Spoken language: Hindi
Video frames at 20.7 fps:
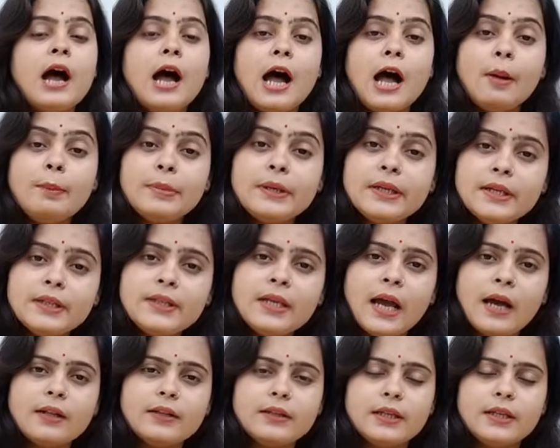आप ये
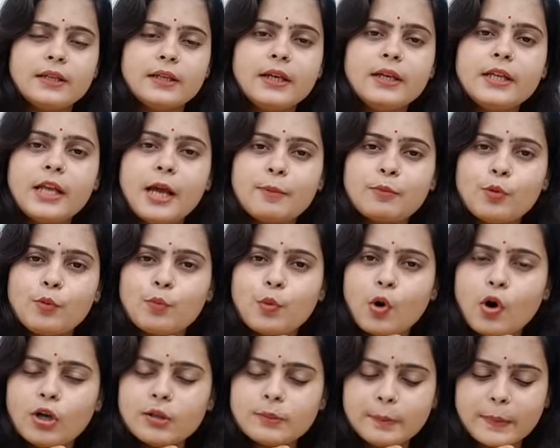ध्यान देंगे कि आपको
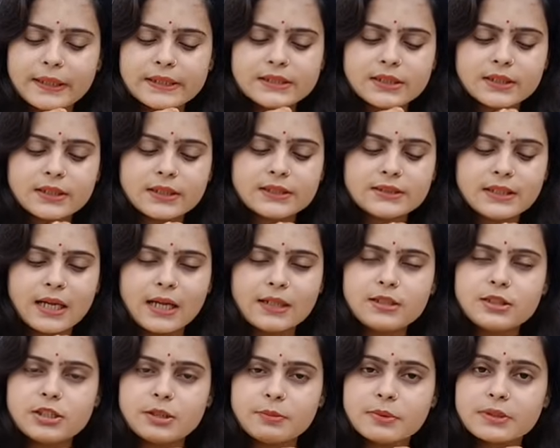बहुत प्रेशर के
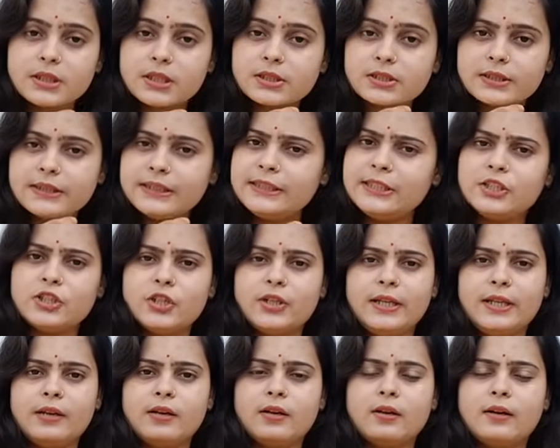साथ ज़बरदस्ती नीचे
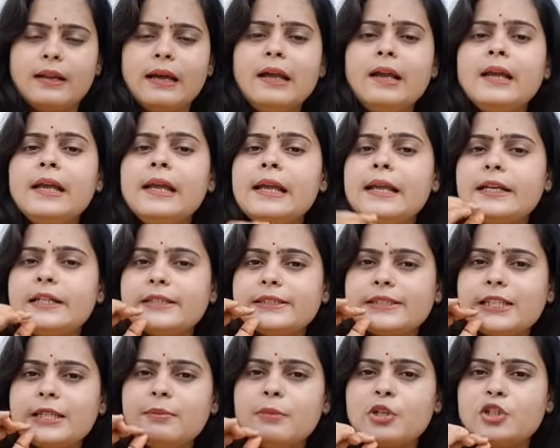नहीं करना है
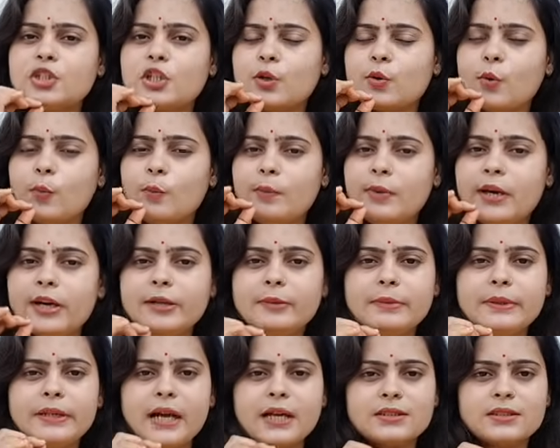इससे बच्चे को ब्लड
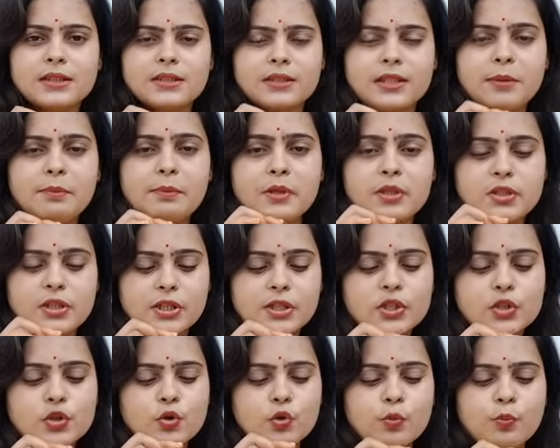भी आ सकता है बच्चे
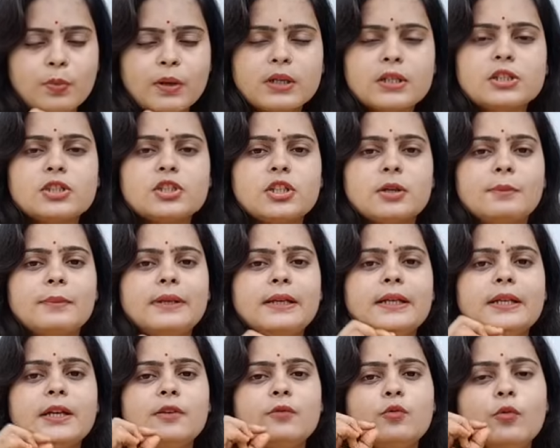की जो ऊपर की
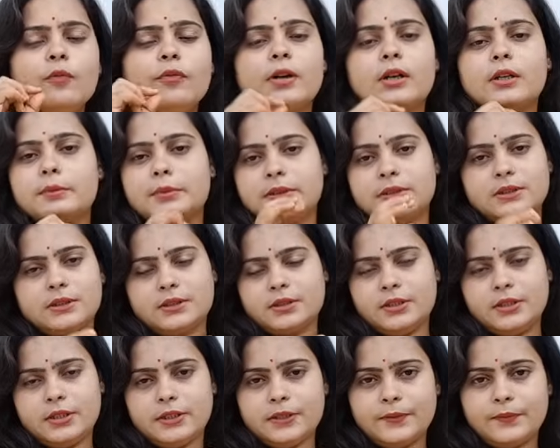चमड़ी है वो फट भी
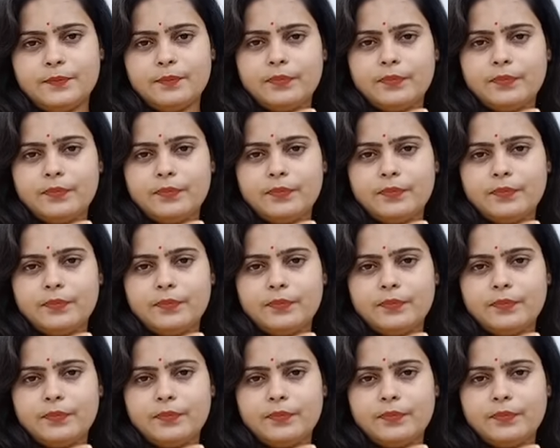सकती है